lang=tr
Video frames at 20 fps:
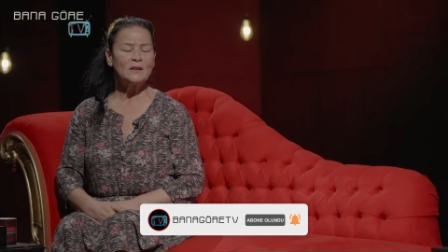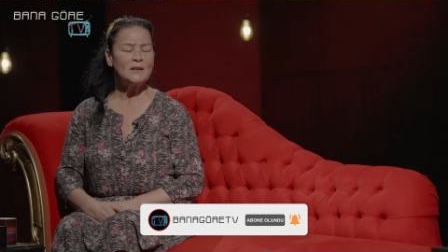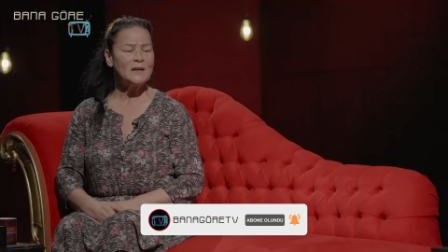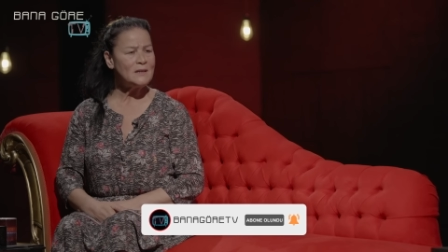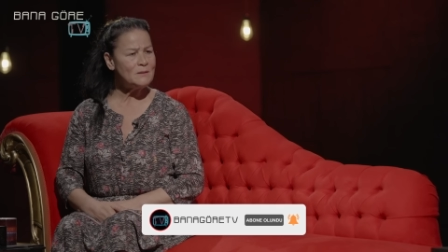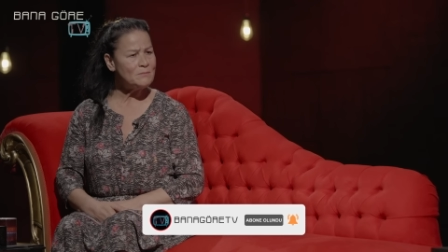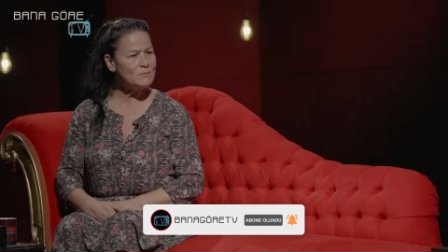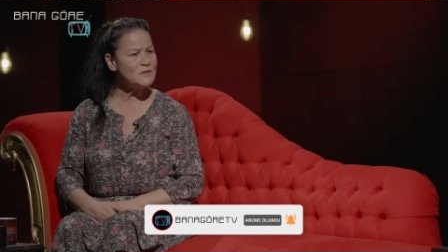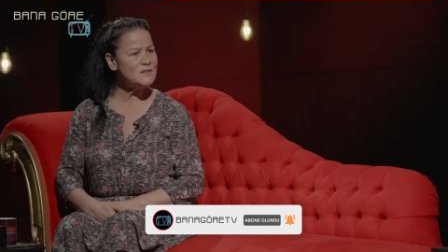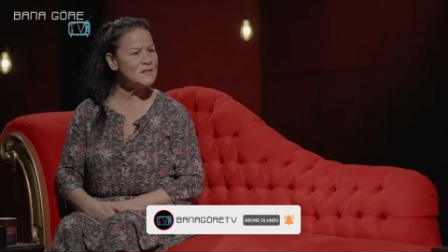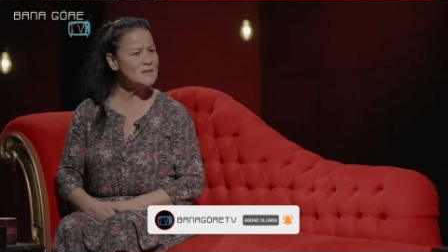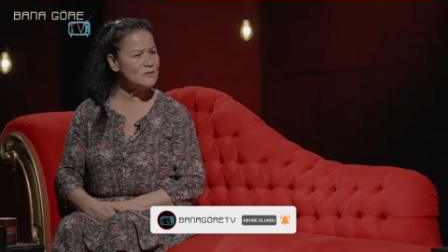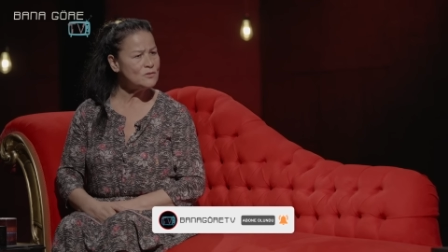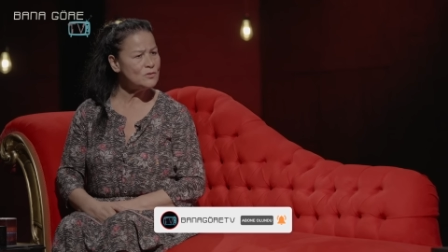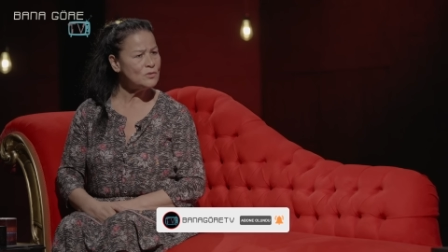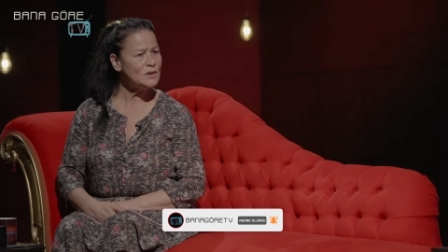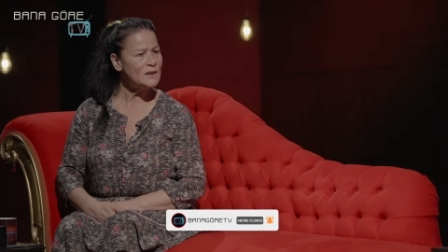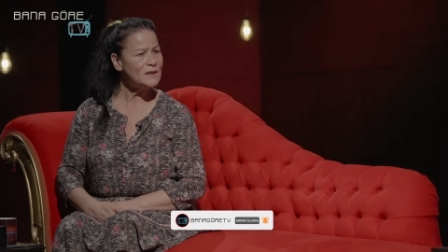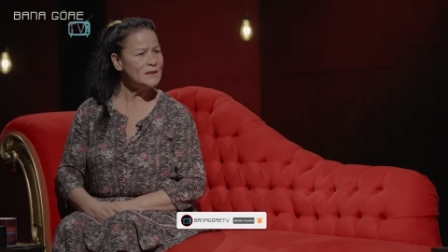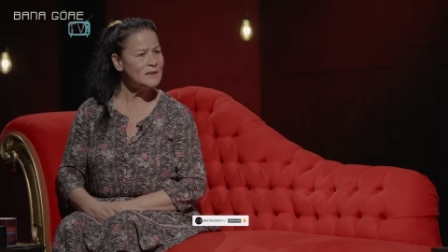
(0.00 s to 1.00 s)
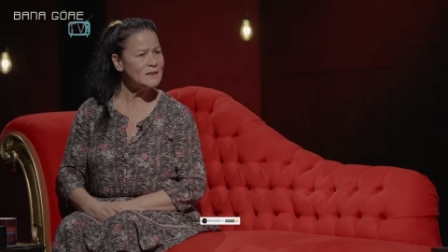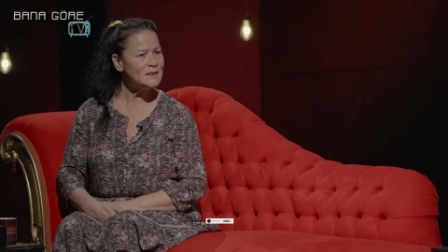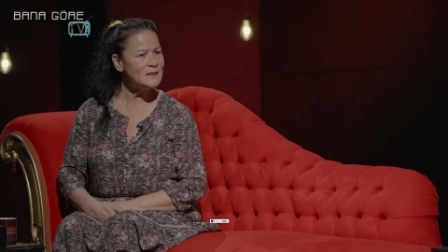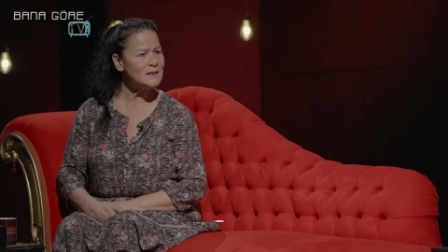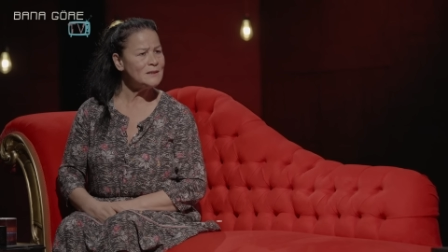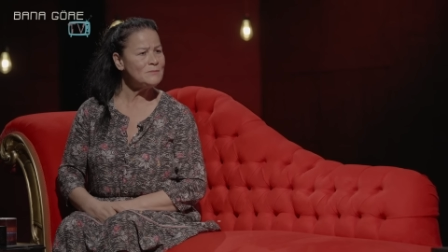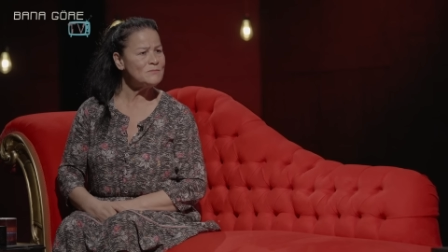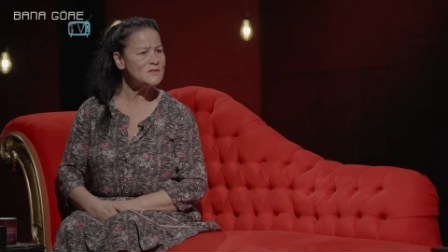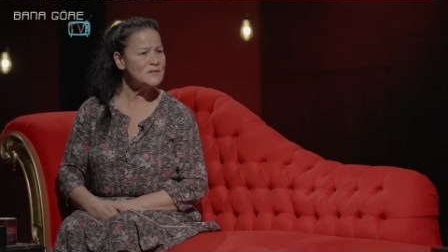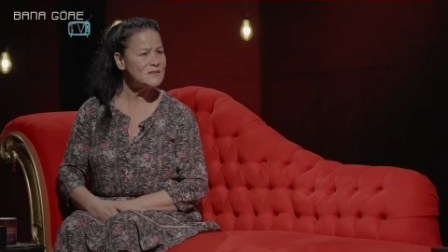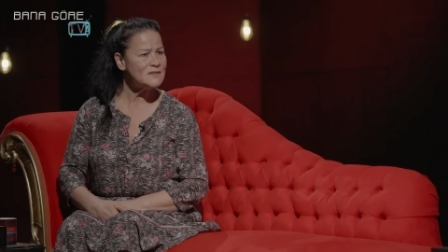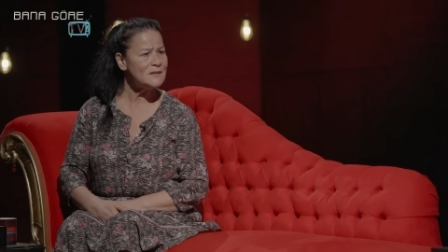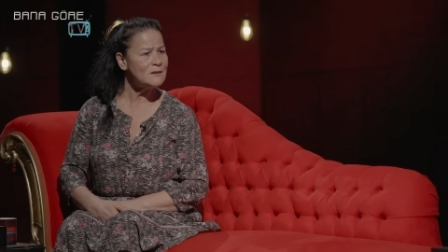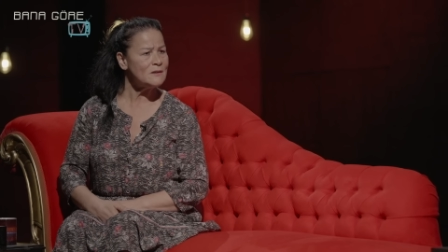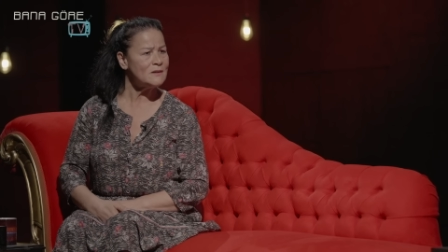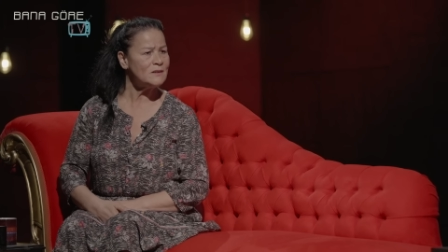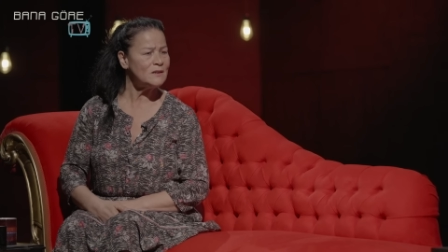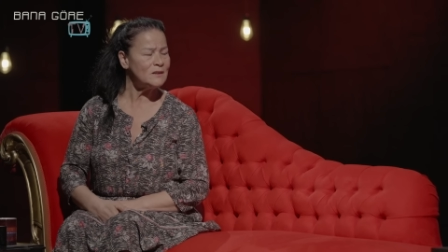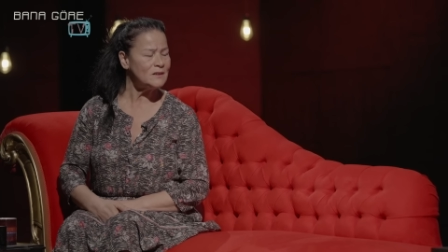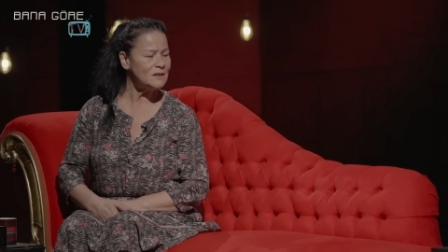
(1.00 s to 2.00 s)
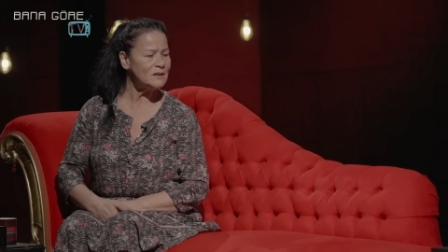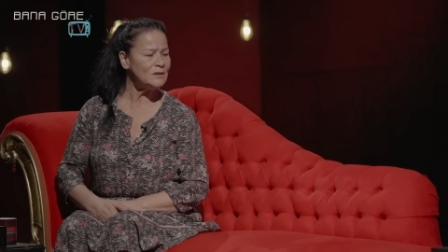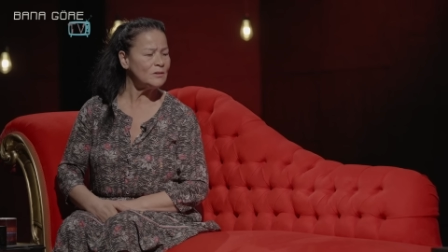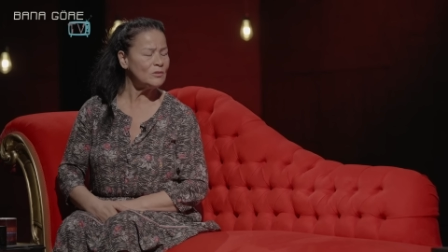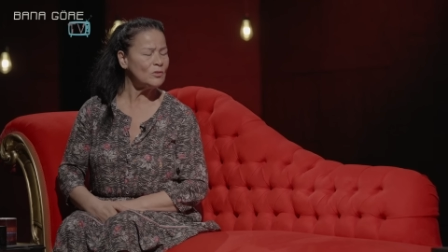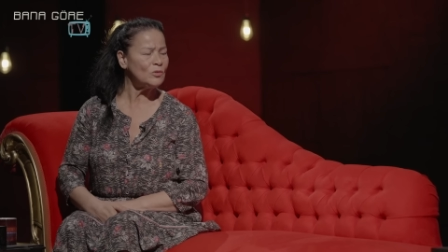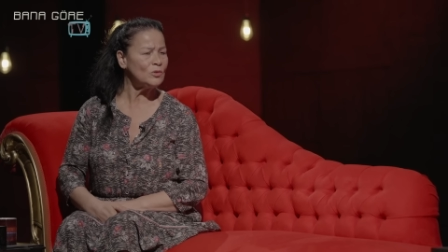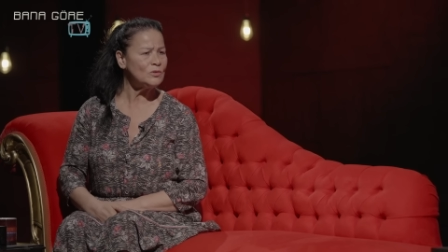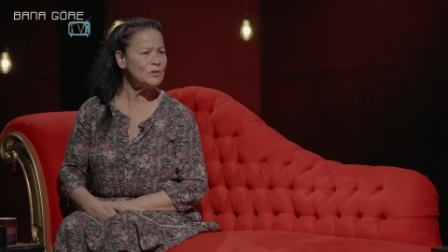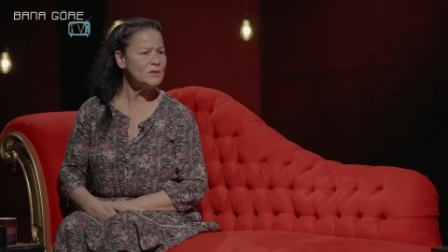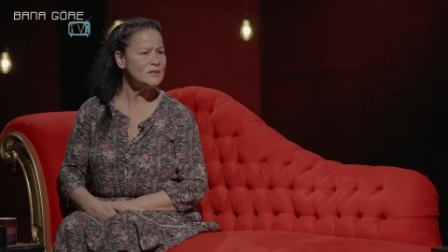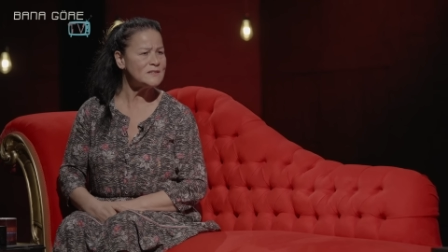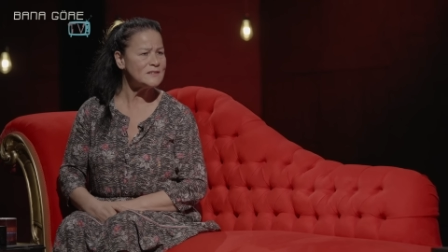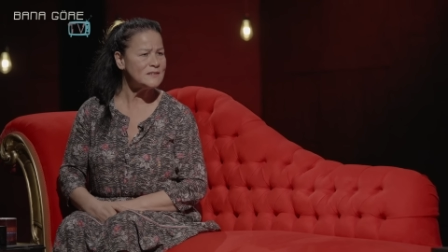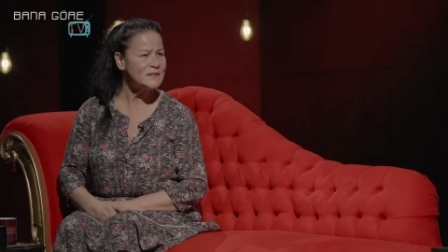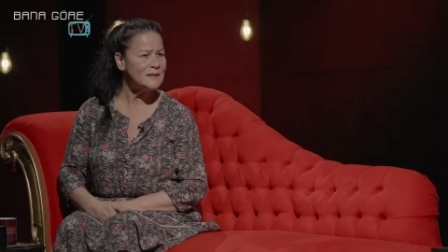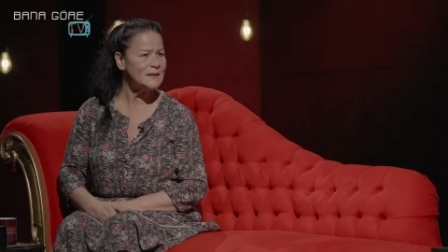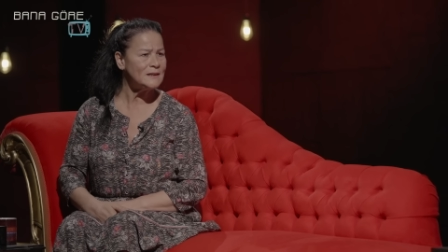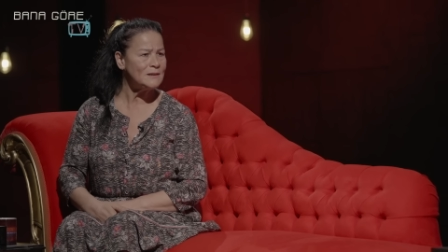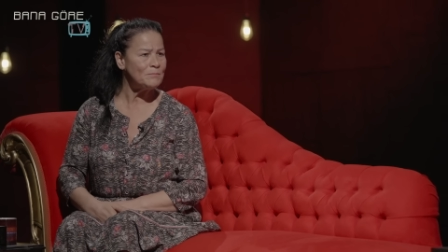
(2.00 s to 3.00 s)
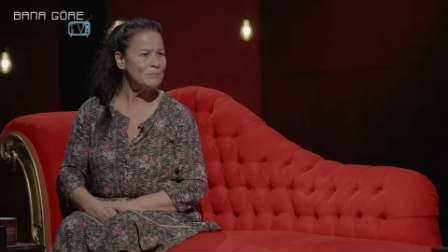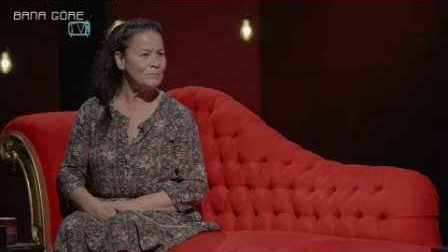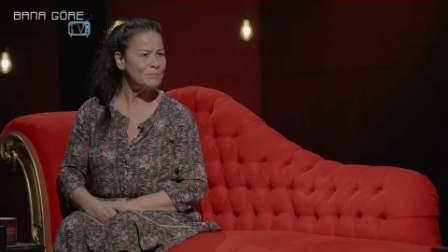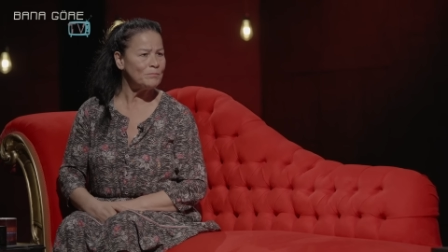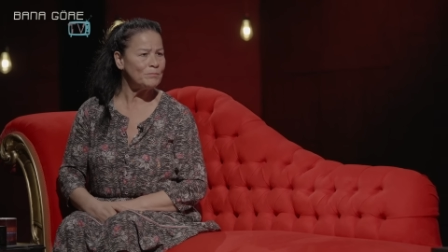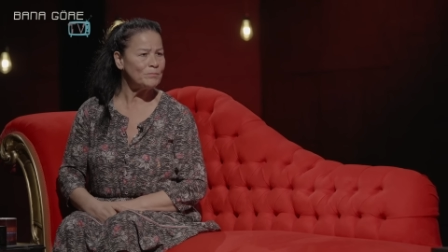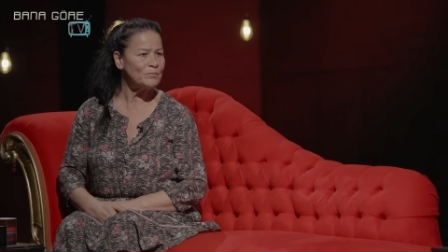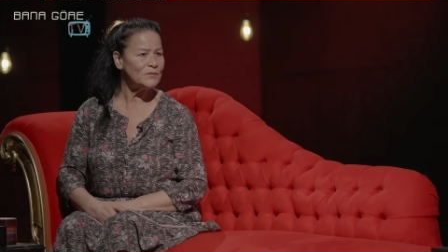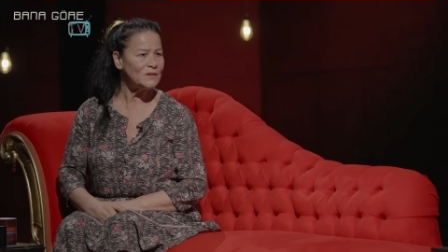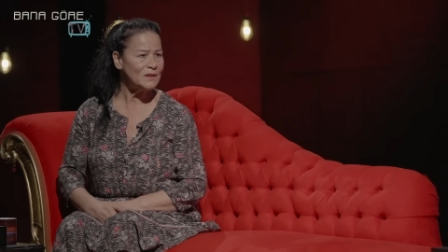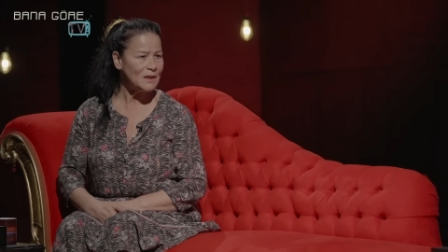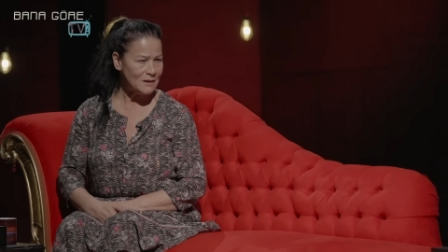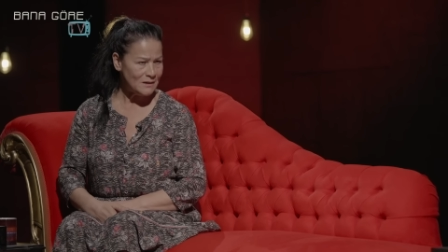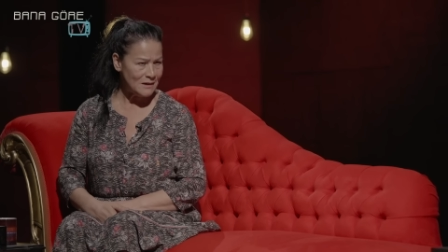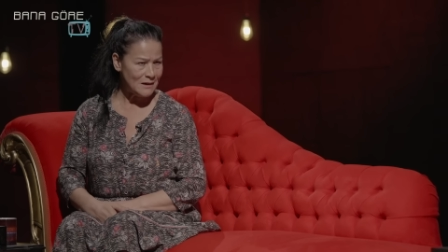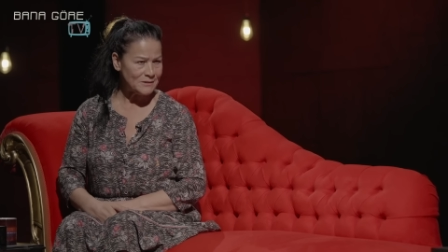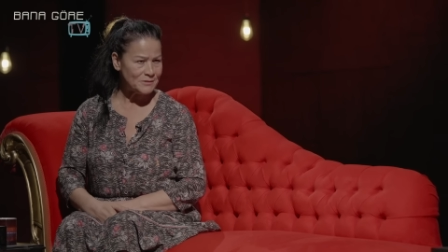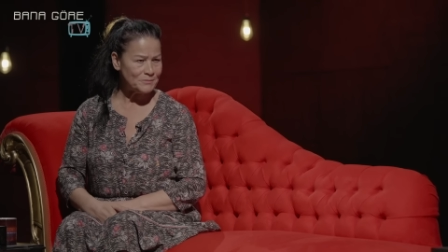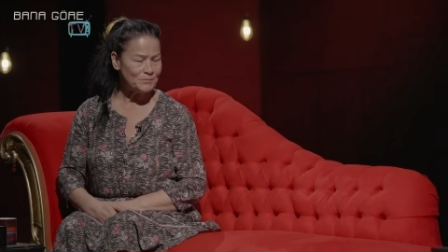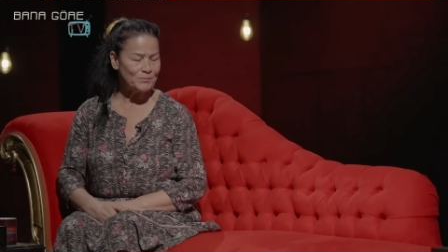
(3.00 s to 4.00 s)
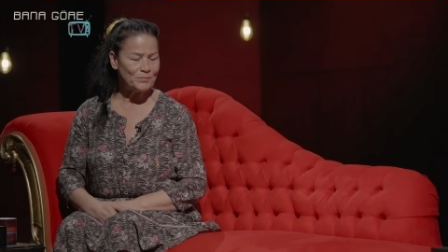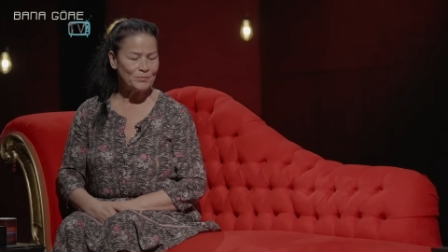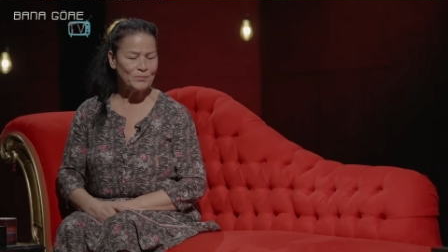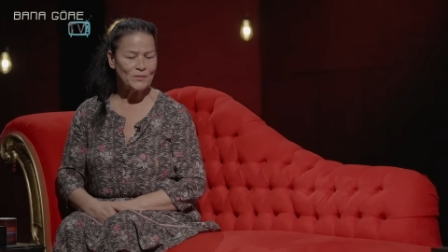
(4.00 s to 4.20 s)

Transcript: gelin bize söyleyin gidelim size e, onu isteyelim derler.